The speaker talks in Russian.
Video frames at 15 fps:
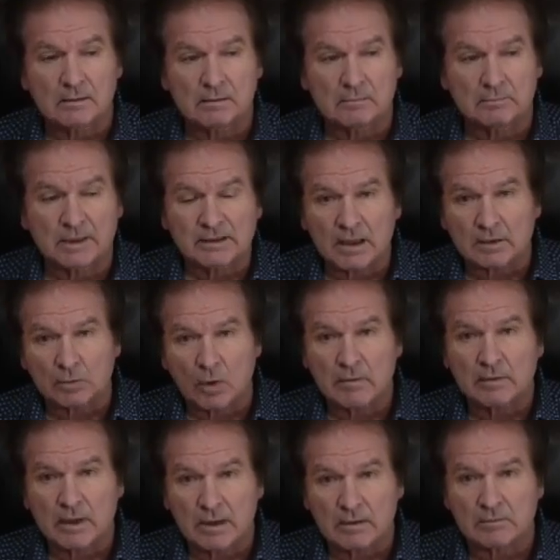
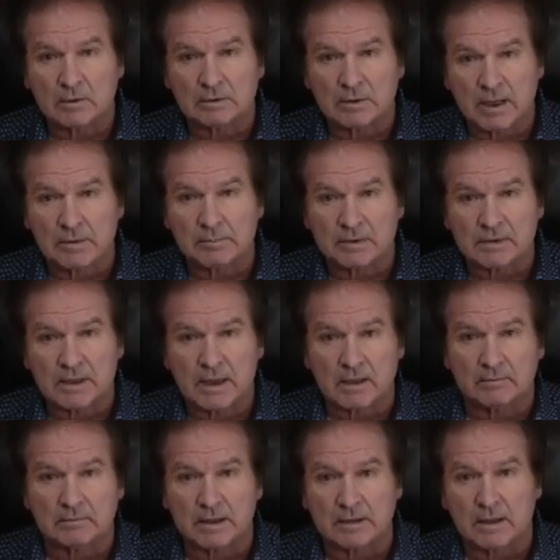подготовкой, вот как
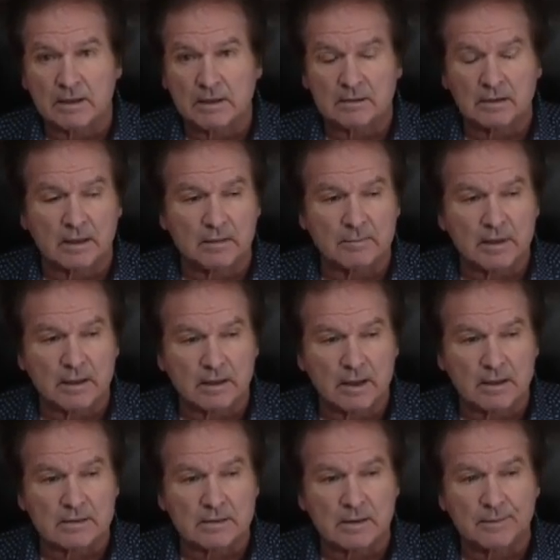писали в аналитике
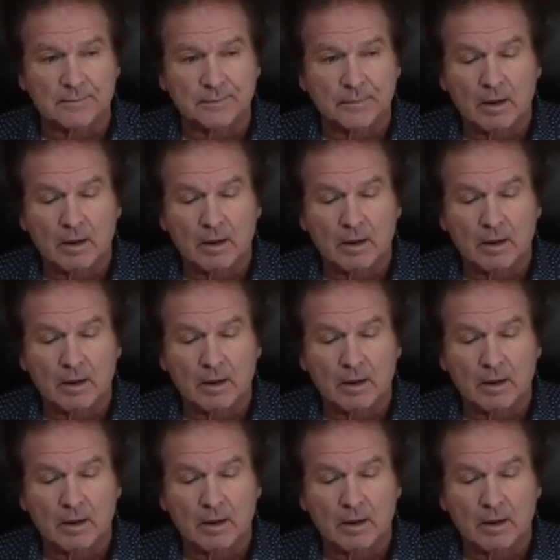американские,